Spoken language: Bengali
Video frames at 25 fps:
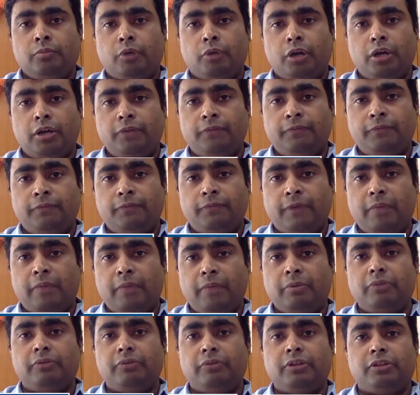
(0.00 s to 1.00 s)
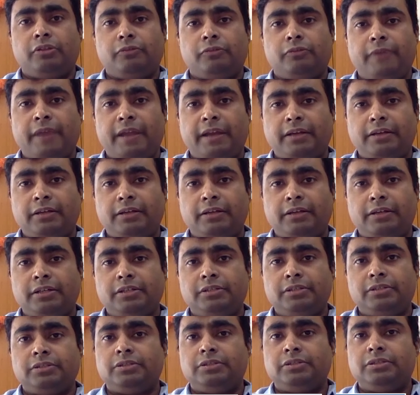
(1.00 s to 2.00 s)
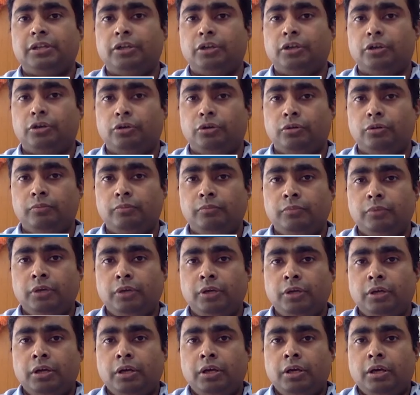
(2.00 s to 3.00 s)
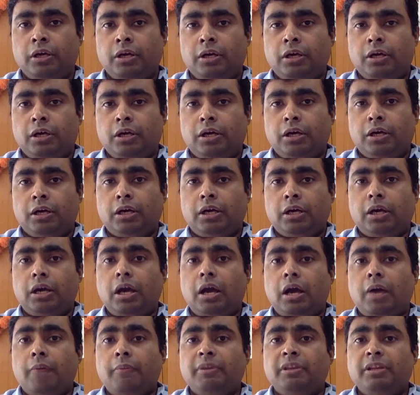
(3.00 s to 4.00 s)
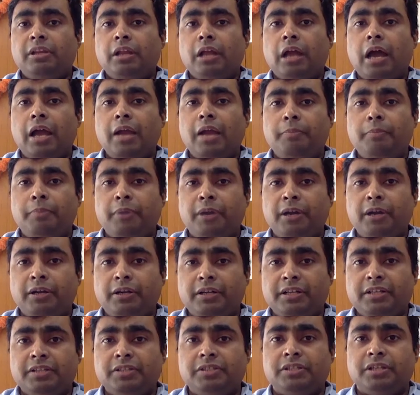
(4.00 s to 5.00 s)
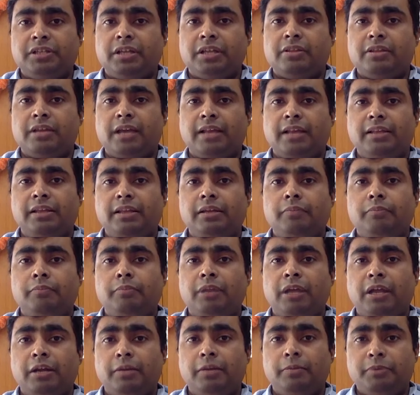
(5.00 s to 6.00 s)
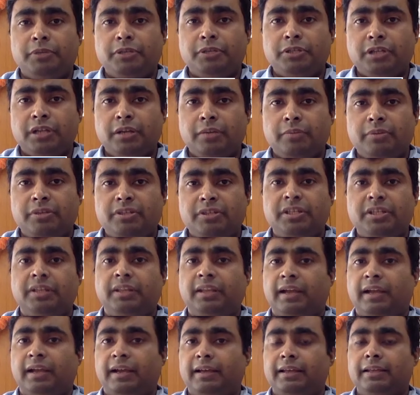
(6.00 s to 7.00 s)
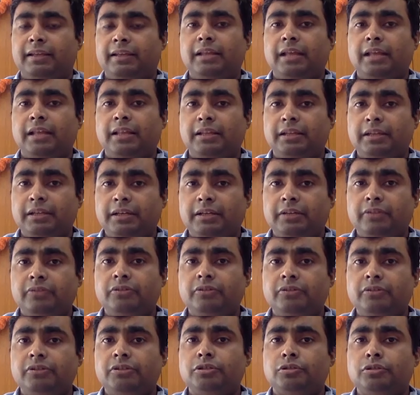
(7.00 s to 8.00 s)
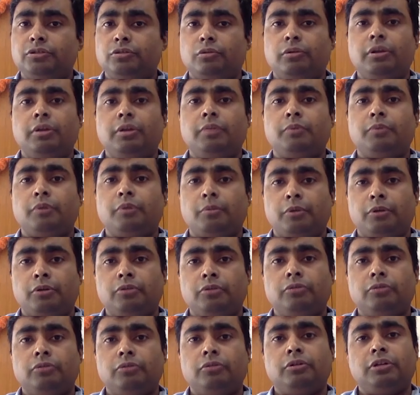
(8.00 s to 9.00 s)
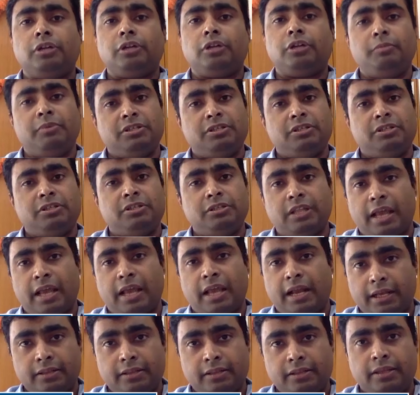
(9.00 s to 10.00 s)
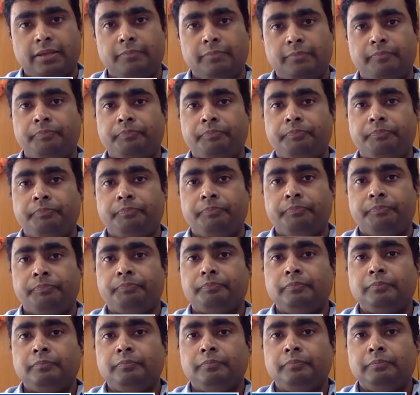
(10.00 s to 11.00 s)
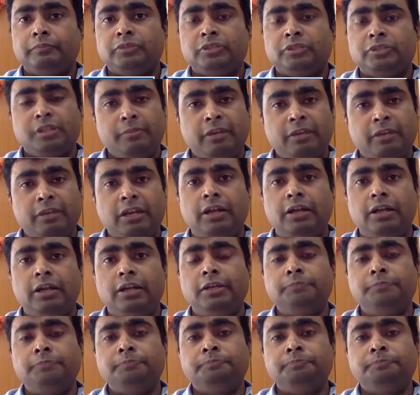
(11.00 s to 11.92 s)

মডিফায়াবল রিস্ক ফ্যাক্টরস যেরকম আমাদের হাইপার টেনশন যাদের ব্লাড প্রেশার বেশি থাকে তাদের ক্ষেত্রে স্ট্রোকের প্রবণতাটা বেশি দেখা যায় সিমিলারলি